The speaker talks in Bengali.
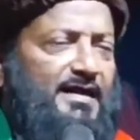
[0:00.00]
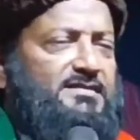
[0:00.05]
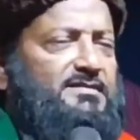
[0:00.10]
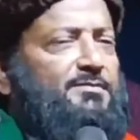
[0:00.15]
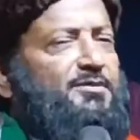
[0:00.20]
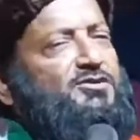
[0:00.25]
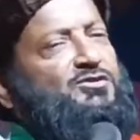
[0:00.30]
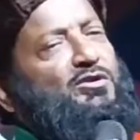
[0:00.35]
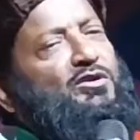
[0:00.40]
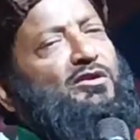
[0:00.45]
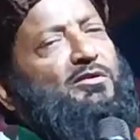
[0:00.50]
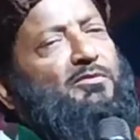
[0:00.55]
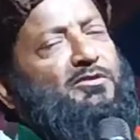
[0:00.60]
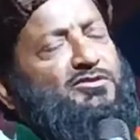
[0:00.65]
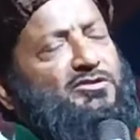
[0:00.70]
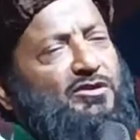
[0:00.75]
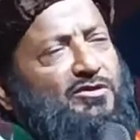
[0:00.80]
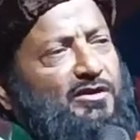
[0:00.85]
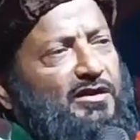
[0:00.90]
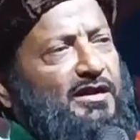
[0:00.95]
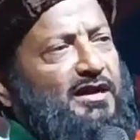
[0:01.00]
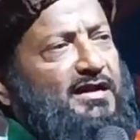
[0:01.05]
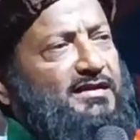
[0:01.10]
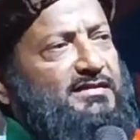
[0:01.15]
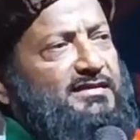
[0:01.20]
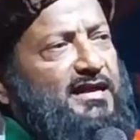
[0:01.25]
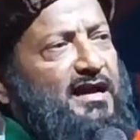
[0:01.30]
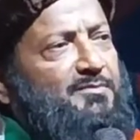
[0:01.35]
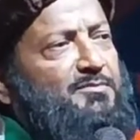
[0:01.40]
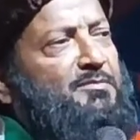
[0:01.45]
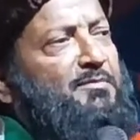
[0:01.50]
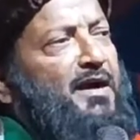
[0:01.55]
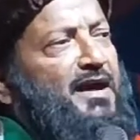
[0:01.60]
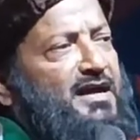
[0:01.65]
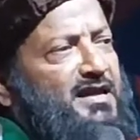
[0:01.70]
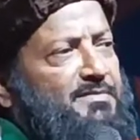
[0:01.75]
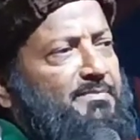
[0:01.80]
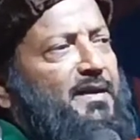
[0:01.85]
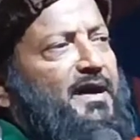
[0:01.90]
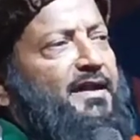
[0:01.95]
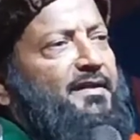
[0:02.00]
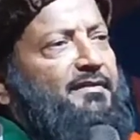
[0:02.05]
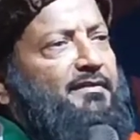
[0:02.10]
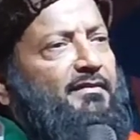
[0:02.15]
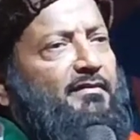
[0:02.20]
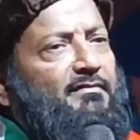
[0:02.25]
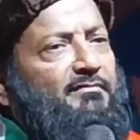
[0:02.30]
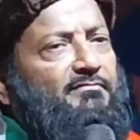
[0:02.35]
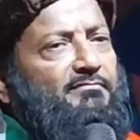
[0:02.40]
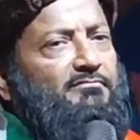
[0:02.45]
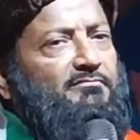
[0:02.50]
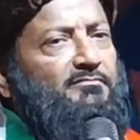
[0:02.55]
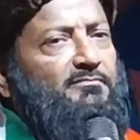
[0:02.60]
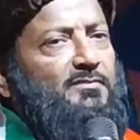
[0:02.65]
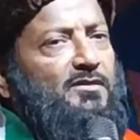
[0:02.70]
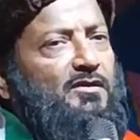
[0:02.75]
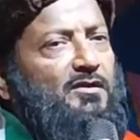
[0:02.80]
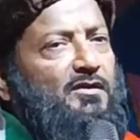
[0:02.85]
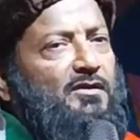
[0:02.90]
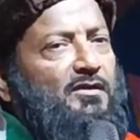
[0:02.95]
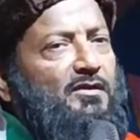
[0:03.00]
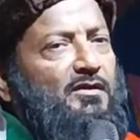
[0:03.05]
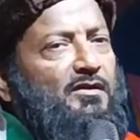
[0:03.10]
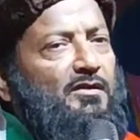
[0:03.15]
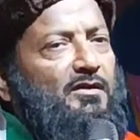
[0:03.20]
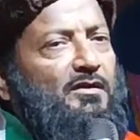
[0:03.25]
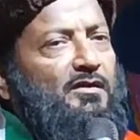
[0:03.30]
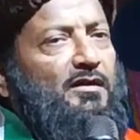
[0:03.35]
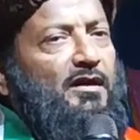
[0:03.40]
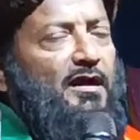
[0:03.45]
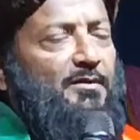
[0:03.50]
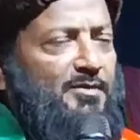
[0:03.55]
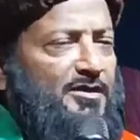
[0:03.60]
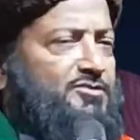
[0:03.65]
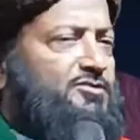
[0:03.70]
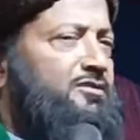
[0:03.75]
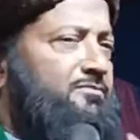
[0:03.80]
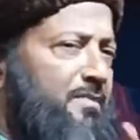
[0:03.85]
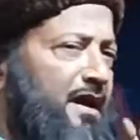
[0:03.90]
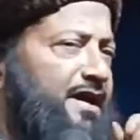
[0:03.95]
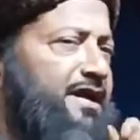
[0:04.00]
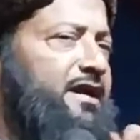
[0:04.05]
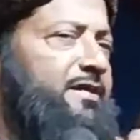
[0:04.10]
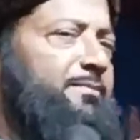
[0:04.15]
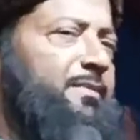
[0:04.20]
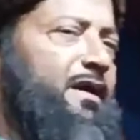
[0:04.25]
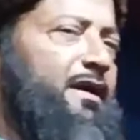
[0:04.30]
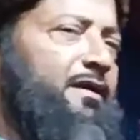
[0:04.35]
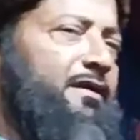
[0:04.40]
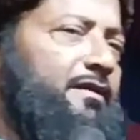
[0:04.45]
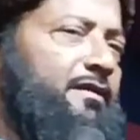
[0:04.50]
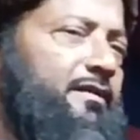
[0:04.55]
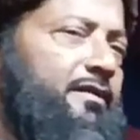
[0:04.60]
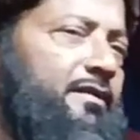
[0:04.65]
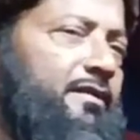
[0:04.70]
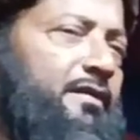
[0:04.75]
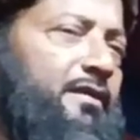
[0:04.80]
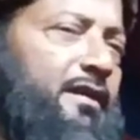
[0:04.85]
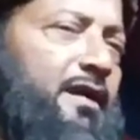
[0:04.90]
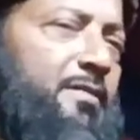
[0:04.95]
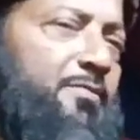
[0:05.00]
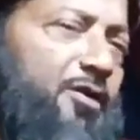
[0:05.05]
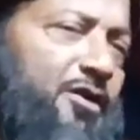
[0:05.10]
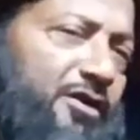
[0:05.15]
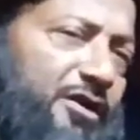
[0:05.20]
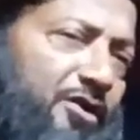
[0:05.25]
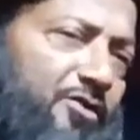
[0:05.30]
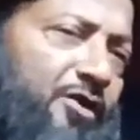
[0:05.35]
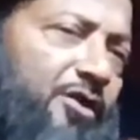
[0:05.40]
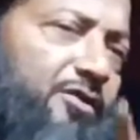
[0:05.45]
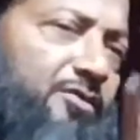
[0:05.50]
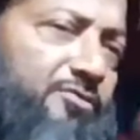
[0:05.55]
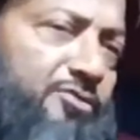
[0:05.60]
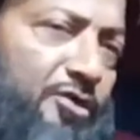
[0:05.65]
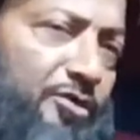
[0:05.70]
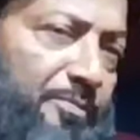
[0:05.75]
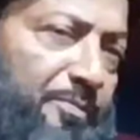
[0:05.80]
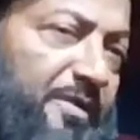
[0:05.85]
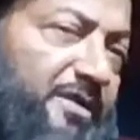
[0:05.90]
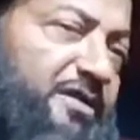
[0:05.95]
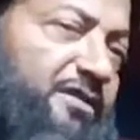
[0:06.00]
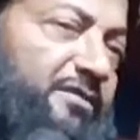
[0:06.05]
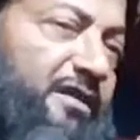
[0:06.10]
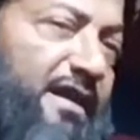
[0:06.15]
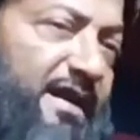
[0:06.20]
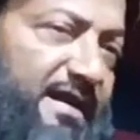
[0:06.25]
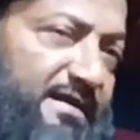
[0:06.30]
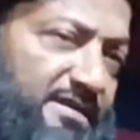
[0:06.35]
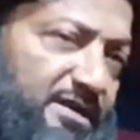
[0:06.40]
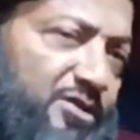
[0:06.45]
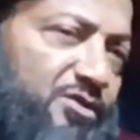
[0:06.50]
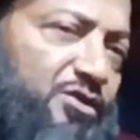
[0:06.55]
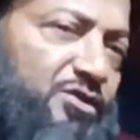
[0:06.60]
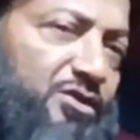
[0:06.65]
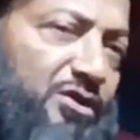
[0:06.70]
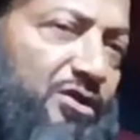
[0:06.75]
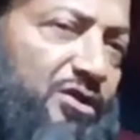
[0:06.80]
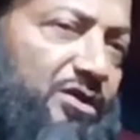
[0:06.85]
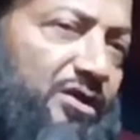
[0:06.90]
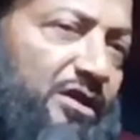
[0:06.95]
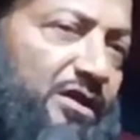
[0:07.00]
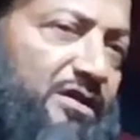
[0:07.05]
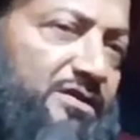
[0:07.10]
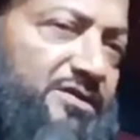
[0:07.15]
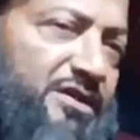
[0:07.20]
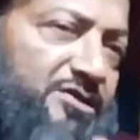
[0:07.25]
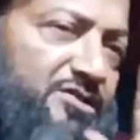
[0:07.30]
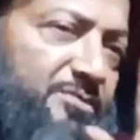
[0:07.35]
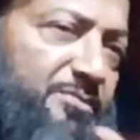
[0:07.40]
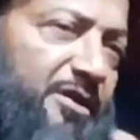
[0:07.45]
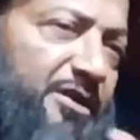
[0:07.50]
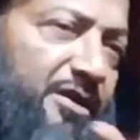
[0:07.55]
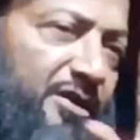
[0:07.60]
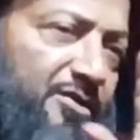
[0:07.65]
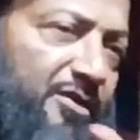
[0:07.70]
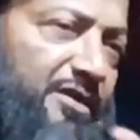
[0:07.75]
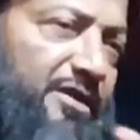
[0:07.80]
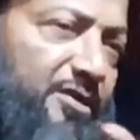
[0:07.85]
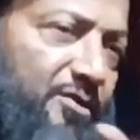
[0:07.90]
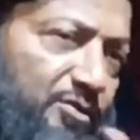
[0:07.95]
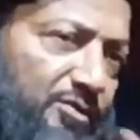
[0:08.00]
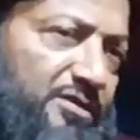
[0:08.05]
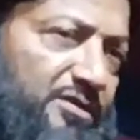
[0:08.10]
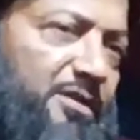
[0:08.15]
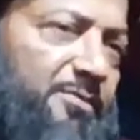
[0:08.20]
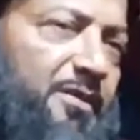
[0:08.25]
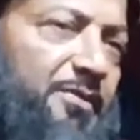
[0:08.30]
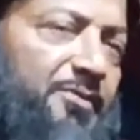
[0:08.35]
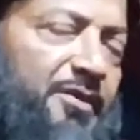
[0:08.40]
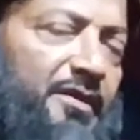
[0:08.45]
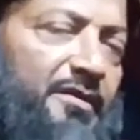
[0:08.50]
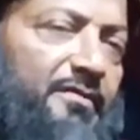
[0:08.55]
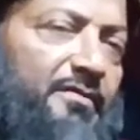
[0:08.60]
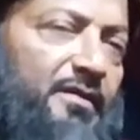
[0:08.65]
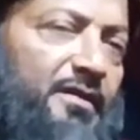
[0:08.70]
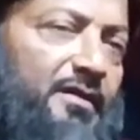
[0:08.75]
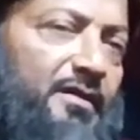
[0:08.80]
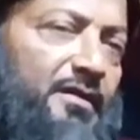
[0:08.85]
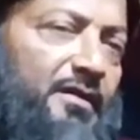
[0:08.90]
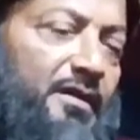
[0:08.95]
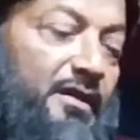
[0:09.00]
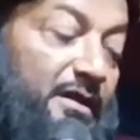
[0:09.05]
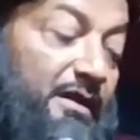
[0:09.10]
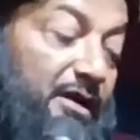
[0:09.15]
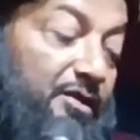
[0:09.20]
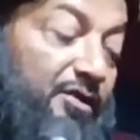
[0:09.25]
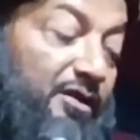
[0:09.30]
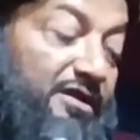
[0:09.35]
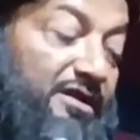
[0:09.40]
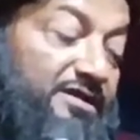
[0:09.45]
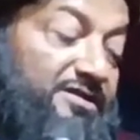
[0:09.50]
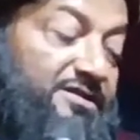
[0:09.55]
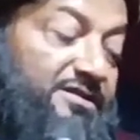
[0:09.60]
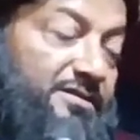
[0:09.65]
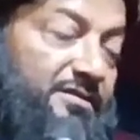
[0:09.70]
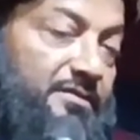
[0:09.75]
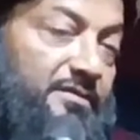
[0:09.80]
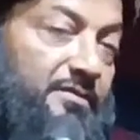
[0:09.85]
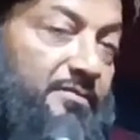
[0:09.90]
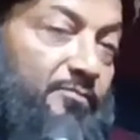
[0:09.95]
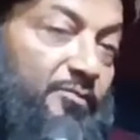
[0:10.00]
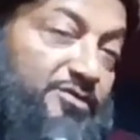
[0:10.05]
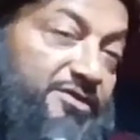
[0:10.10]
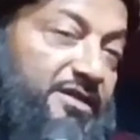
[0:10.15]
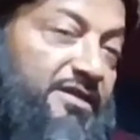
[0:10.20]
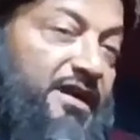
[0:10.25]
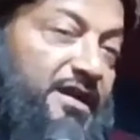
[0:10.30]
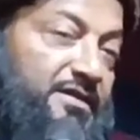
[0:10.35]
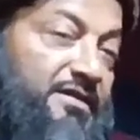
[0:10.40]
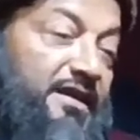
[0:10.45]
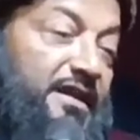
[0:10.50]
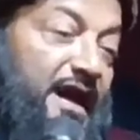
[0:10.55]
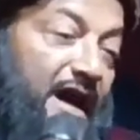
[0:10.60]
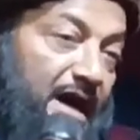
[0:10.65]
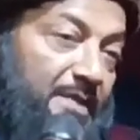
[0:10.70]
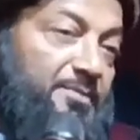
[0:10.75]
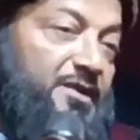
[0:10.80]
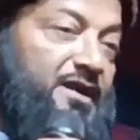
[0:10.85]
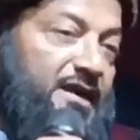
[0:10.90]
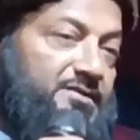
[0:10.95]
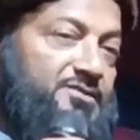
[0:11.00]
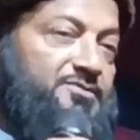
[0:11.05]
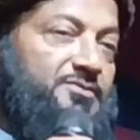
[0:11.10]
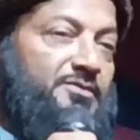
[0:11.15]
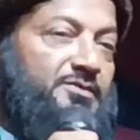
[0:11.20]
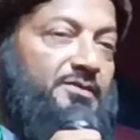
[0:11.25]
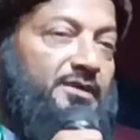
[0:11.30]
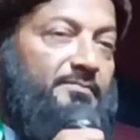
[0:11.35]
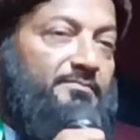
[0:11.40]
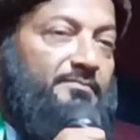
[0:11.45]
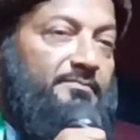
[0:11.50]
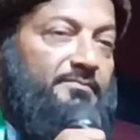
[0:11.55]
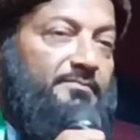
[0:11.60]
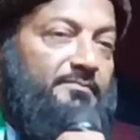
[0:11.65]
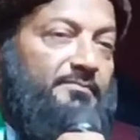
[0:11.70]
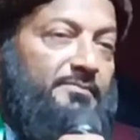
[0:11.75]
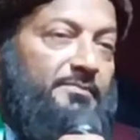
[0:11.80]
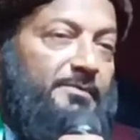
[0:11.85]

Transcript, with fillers: এ কাজ আমার ষোলো বছর করা আছে আমি মাইক ম্যান আমি একজন মাইক ম্যান এবং রেকর্ড যখন ফিতাওয়ালা ক্যাসেট হতো সেই সময় রেকর্ডিং করতাম আমি রেকর্ডিস্ট বসে থাকতেন আমি কাজ করতাম